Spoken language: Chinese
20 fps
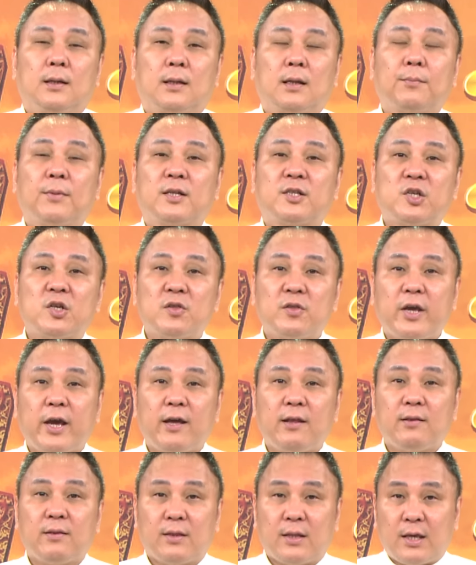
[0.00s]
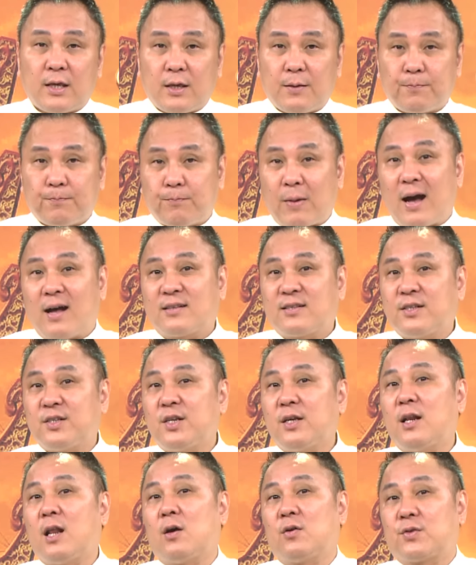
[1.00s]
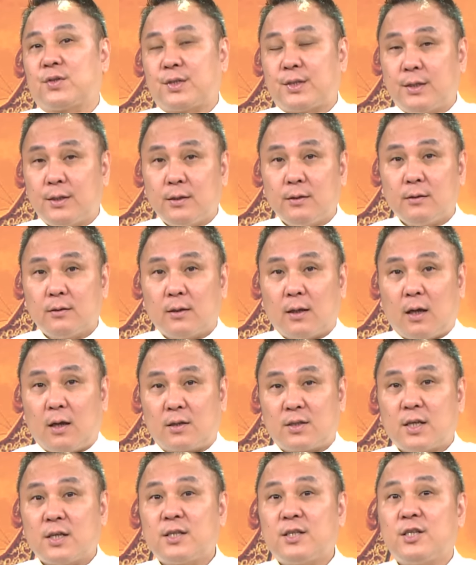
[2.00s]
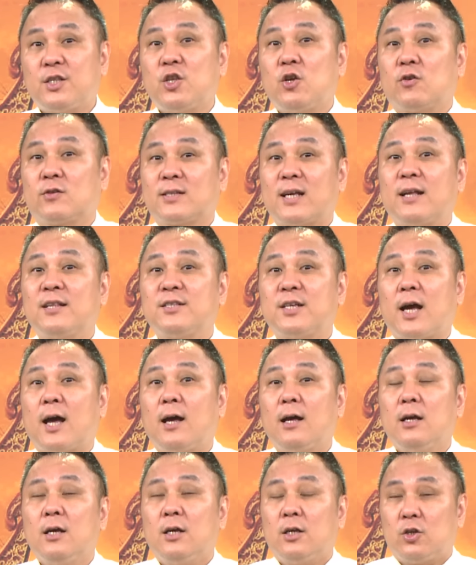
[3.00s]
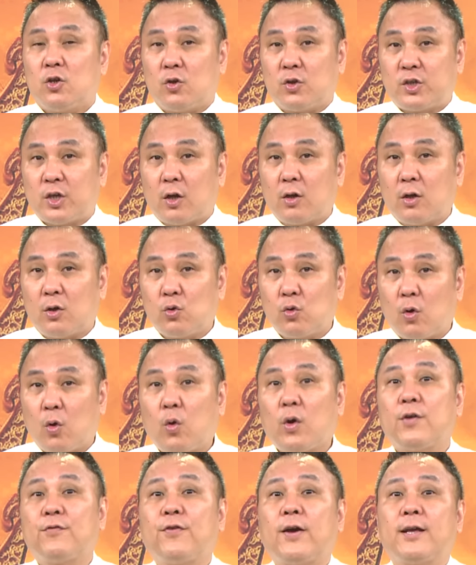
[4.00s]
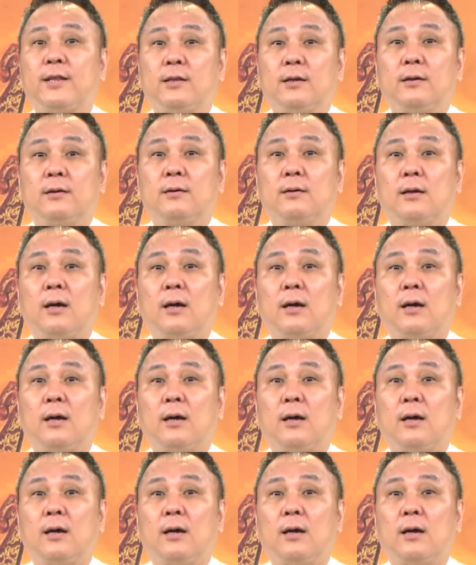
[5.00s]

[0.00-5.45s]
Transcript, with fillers: 那么今天你把这些老师啊，甚至你有参加、有交了很多会费的。